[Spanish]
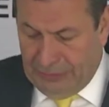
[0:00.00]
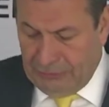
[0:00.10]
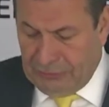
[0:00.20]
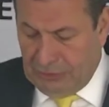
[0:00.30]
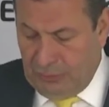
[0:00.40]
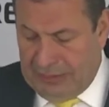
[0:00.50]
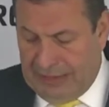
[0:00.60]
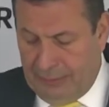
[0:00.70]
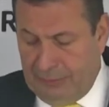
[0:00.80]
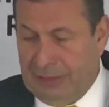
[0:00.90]
se llevó a
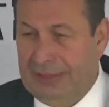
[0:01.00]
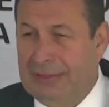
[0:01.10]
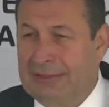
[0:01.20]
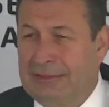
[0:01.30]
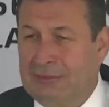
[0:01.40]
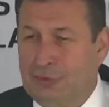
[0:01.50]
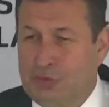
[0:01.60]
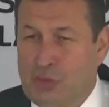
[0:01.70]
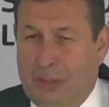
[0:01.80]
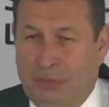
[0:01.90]
cabo el
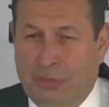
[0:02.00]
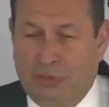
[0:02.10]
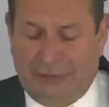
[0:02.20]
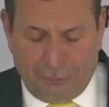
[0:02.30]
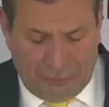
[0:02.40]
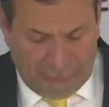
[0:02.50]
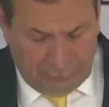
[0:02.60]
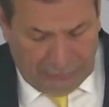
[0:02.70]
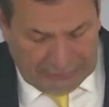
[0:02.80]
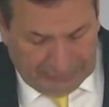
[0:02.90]
18 Congreso
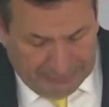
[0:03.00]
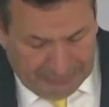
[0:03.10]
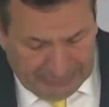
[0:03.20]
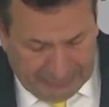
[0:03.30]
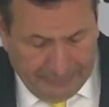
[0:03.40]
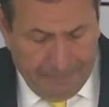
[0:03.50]
Nacional del PRD.